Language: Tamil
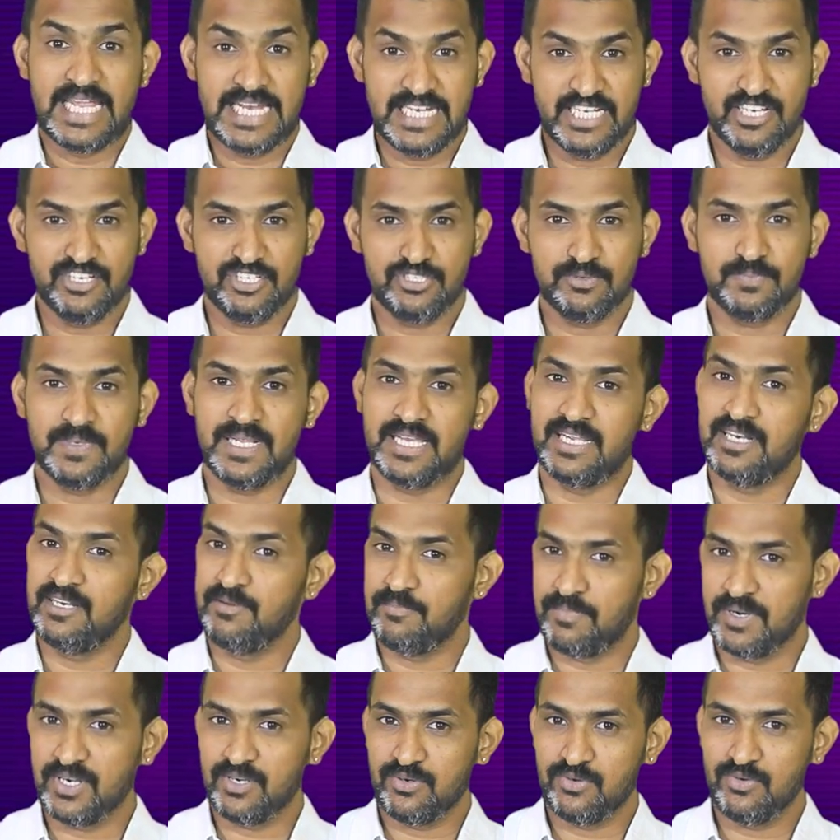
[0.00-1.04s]
இன்டர்ன்ஷிப்பில்
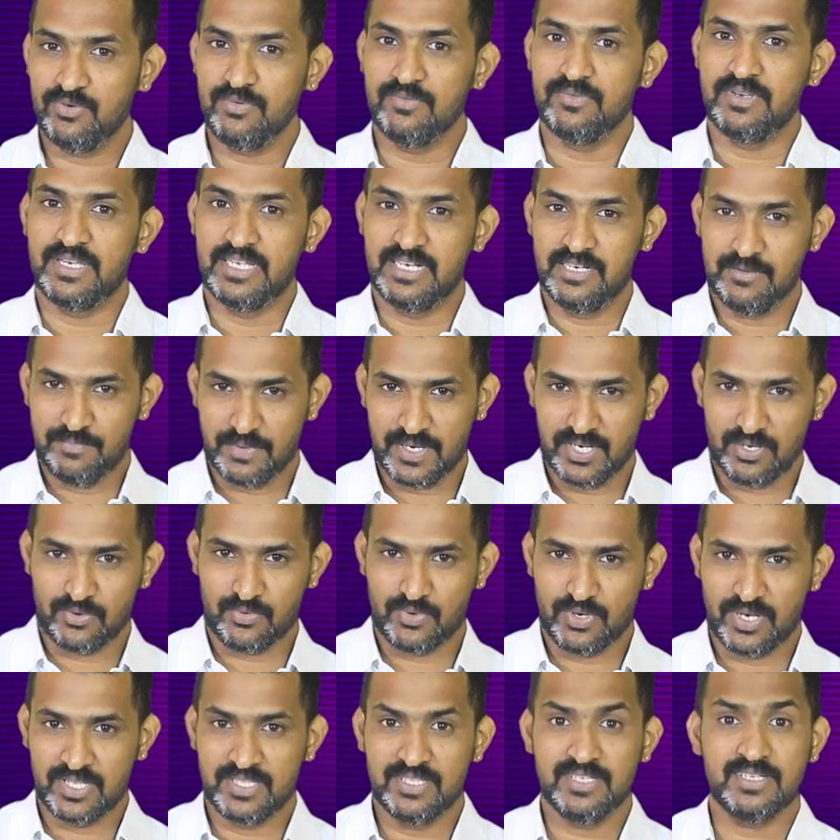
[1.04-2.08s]
என்ன பண்ணணும் என்ன
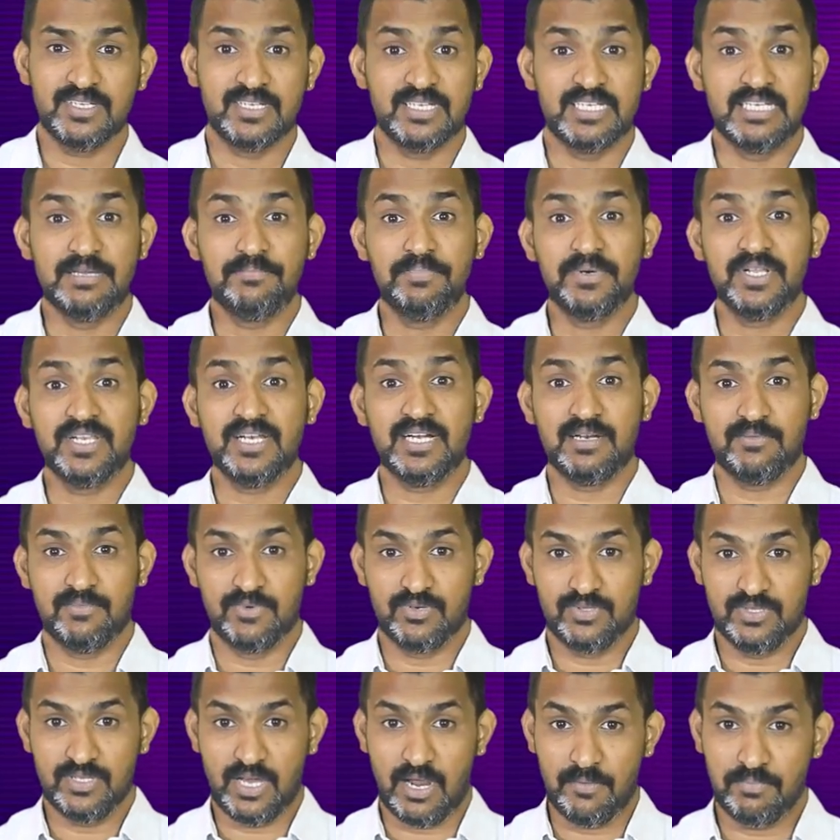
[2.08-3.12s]
பண்ணக்கூடாது எப்படிலாம்
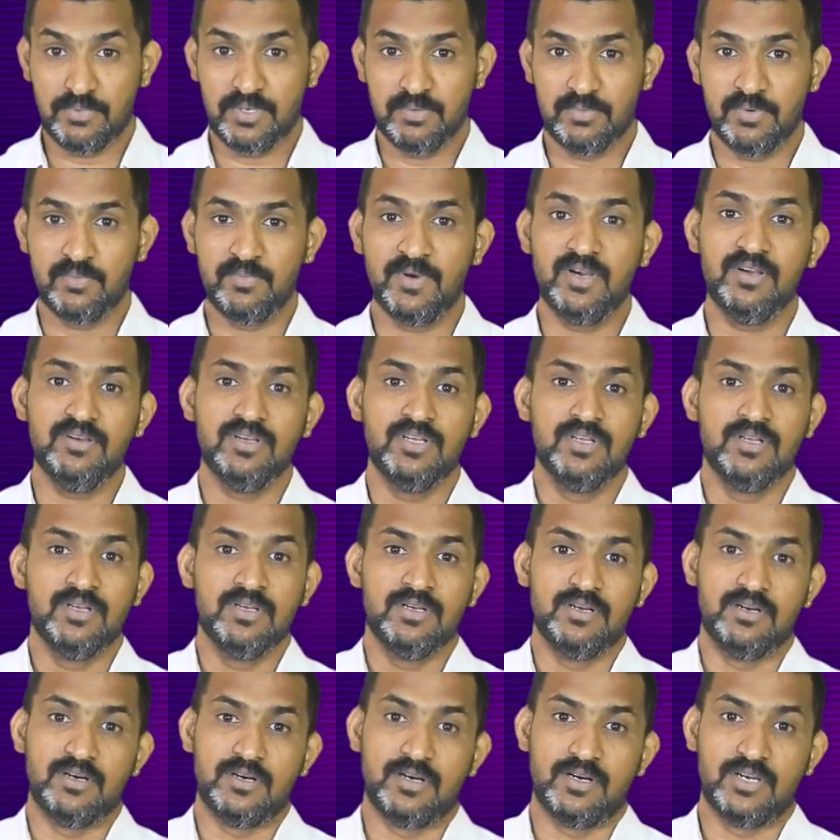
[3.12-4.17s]
நம்ம வந்து
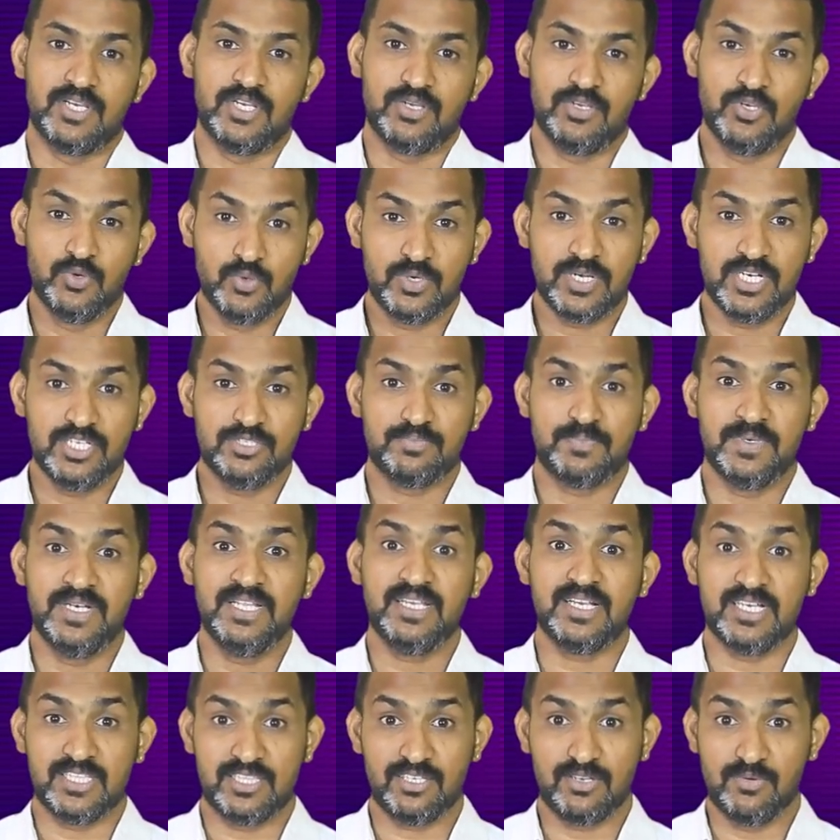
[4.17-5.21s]
ஆப்டிமமாக யூட்டிலைஸ்
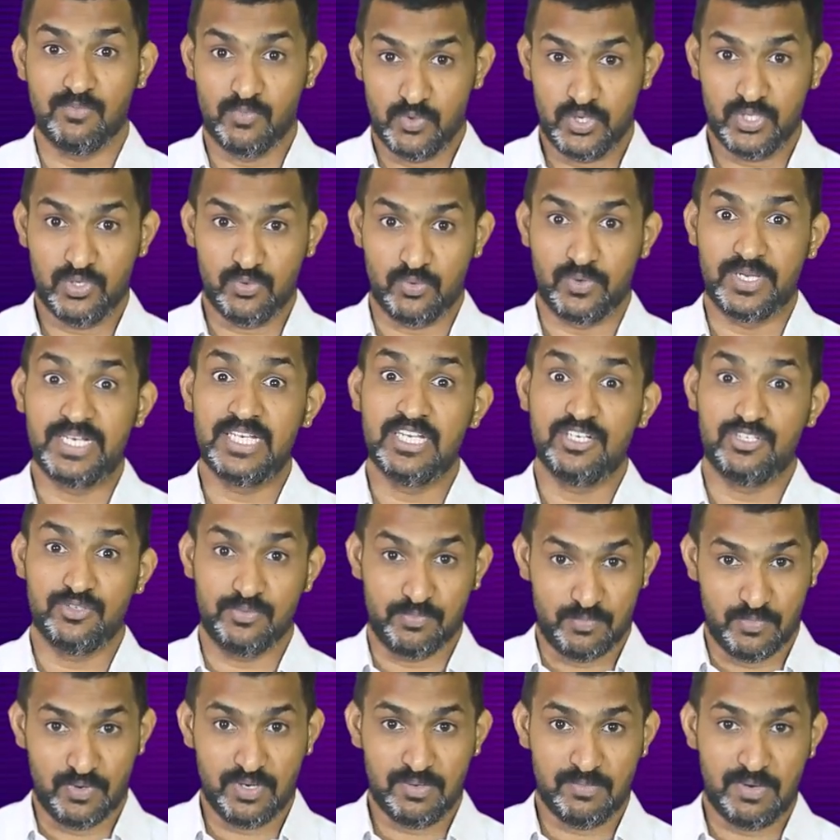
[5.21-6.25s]
பண்ணி கற்றுக்க முடியும்
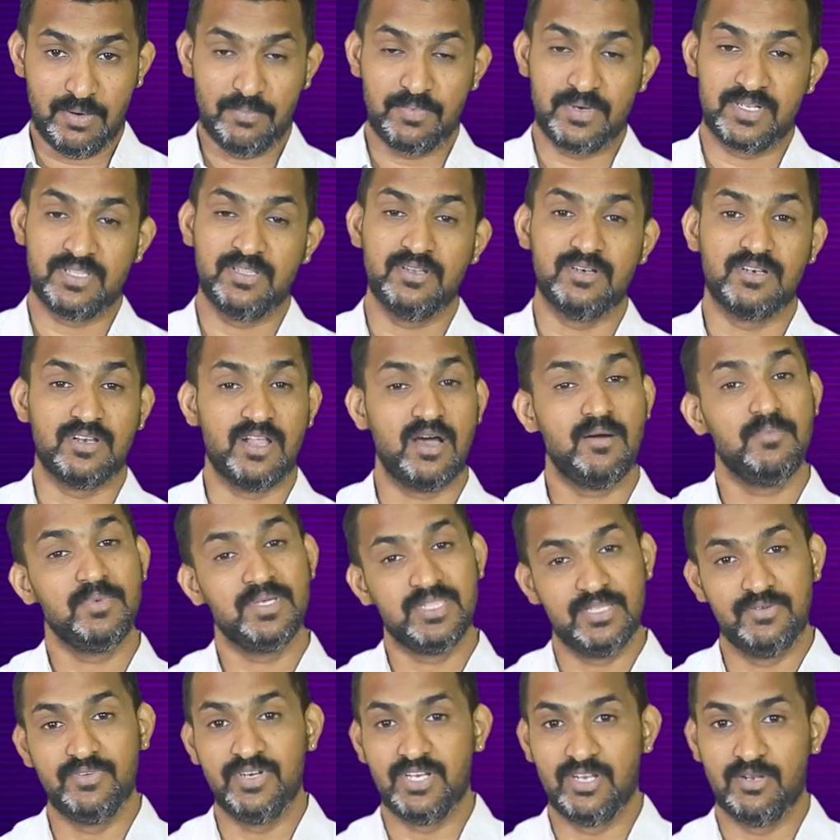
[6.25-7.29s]
இன்டர்ன்ஷிப் மூலம் அப்படின்றத
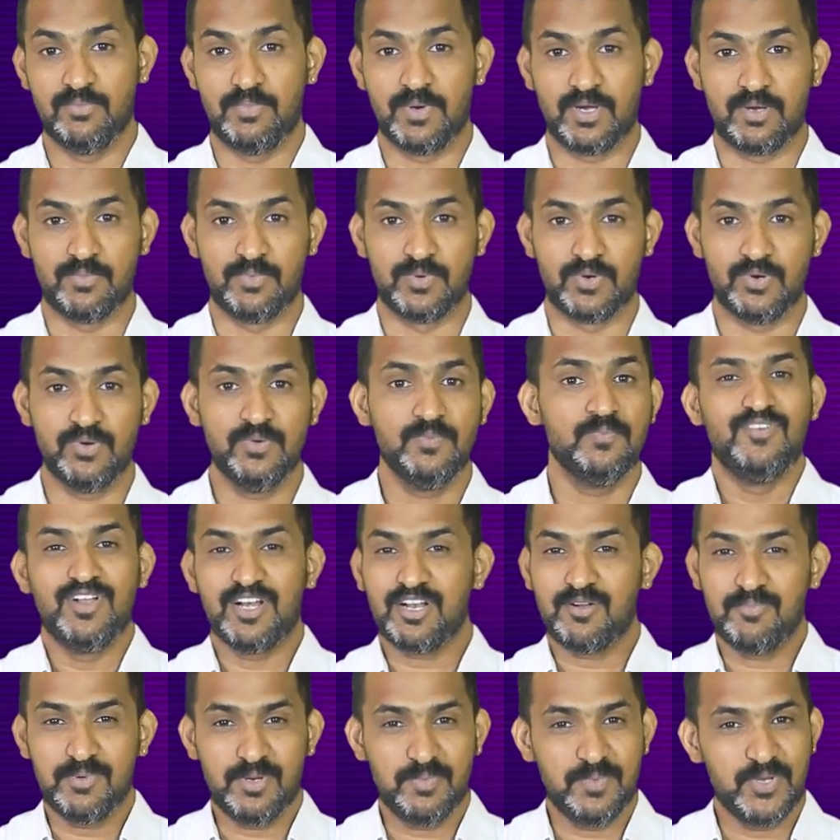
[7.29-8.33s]
நாம் இந்த வீடியோவில் பார்க்க போகிறோம்
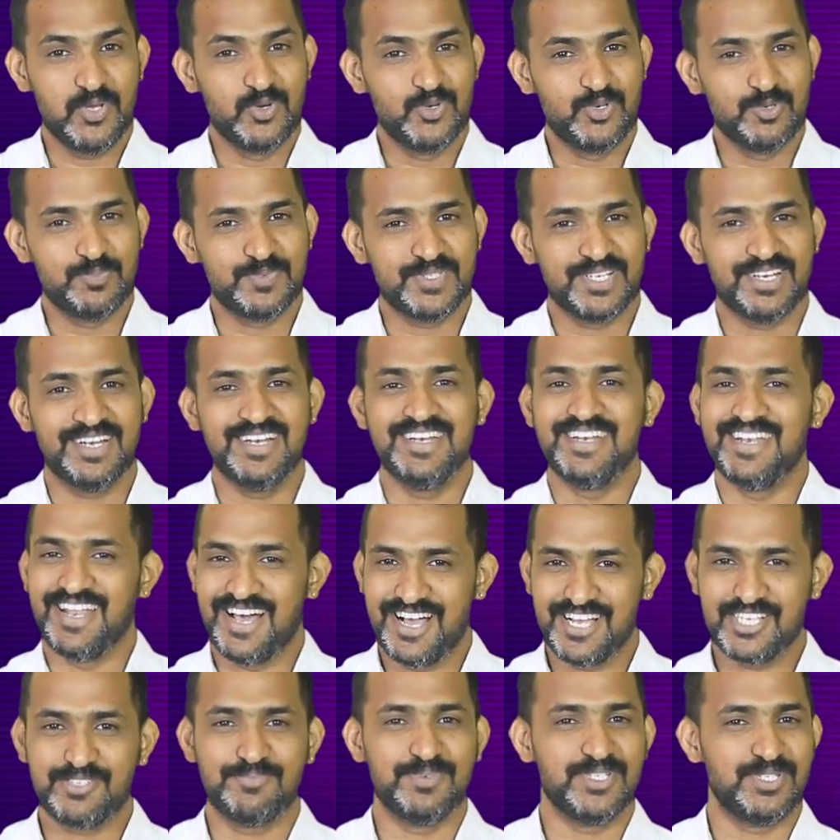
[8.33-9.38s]
வெல்கம் டு யூடியூப் சேனல்
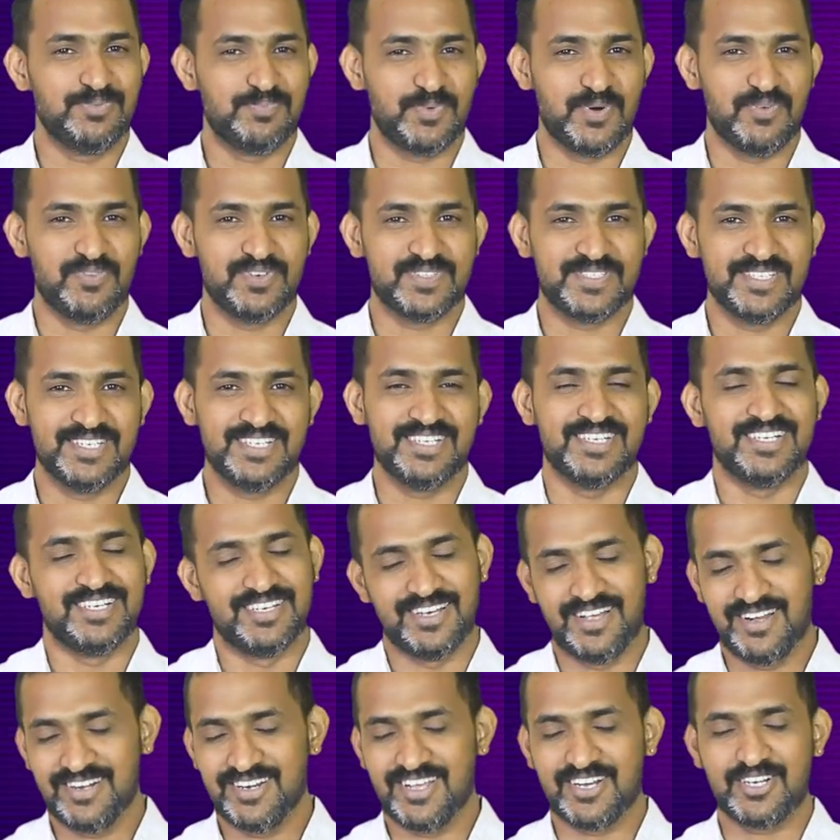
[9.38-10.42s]
லாஸ்ட் பெஞ்ச் ப்ரொஃபஸர்
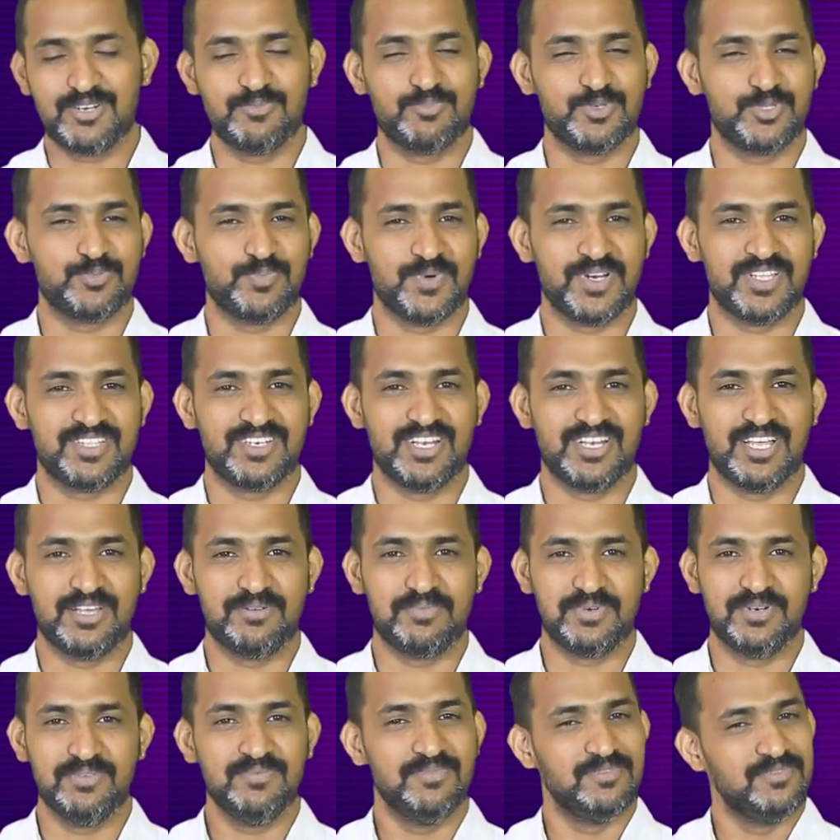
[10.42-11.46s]
நான் டாக்டர் புஷ்பநாதன்
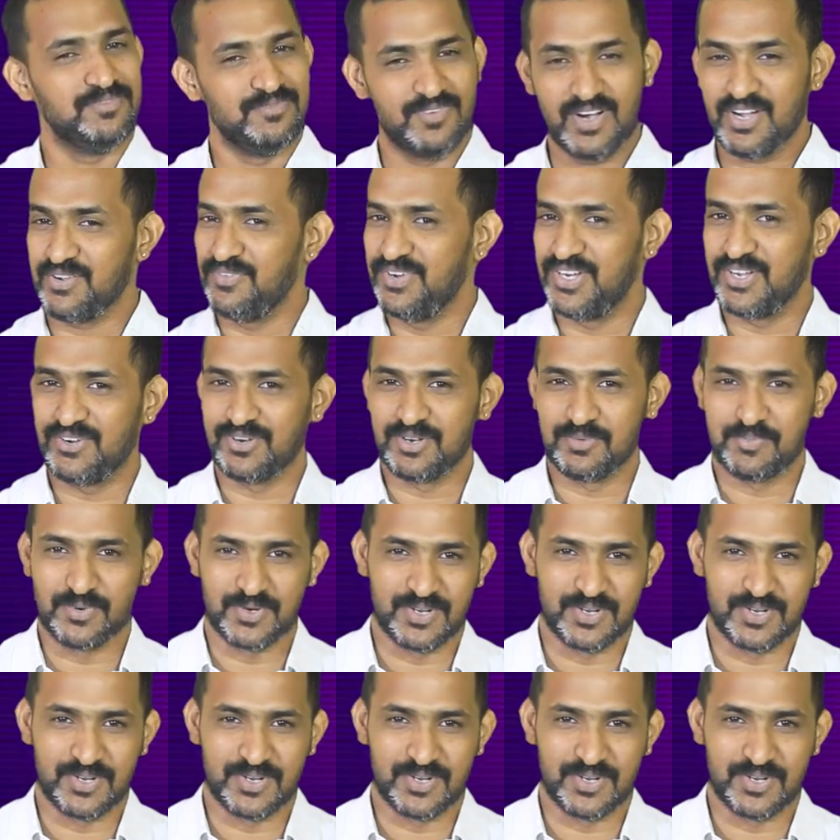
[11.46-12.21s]
ஆரம்பம் வாங்க வீடியோக்குள்ளே